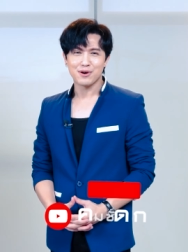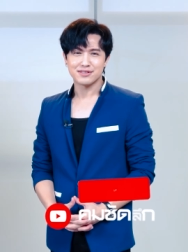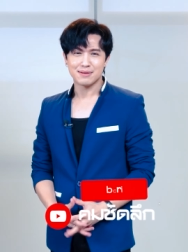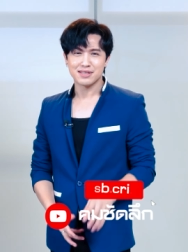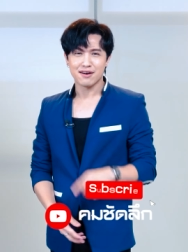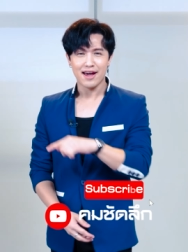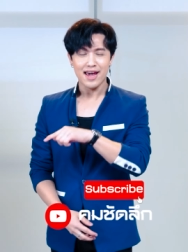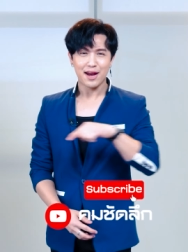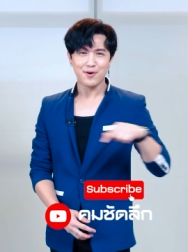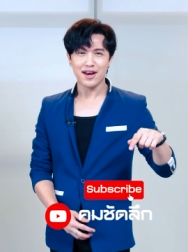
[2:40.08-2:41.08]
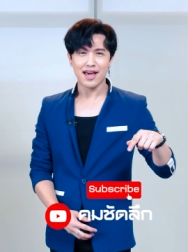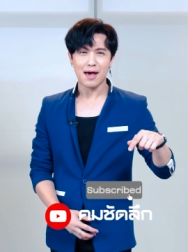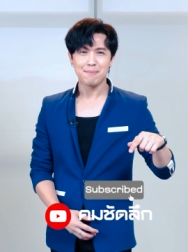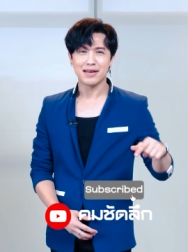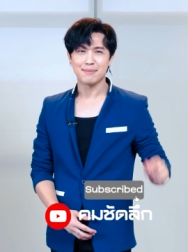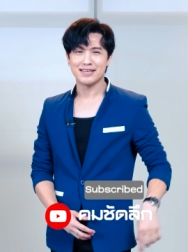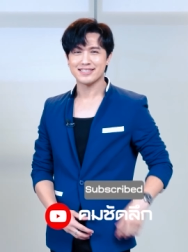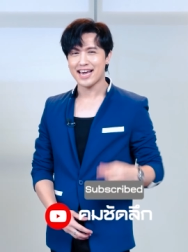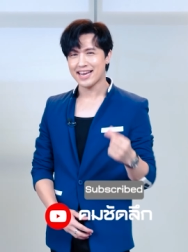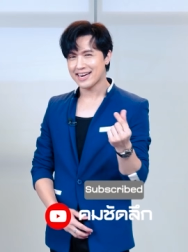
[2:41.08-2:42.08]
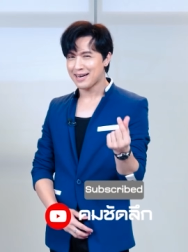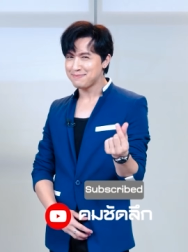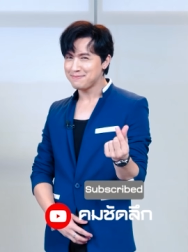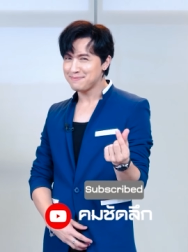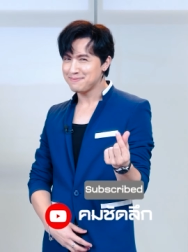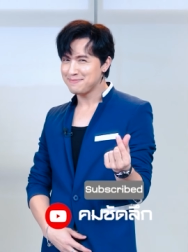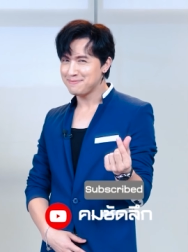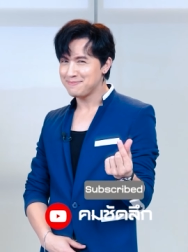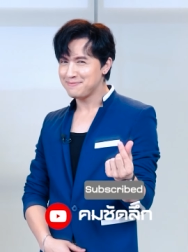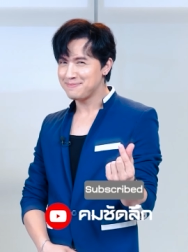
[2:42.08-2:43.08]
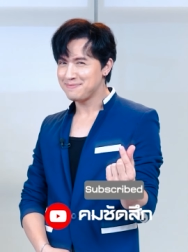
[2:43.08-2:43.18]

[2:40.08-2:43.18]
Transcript: มกด Subscribe ให้ด้วยนะฮะ เป็นกำลังใจกันครับ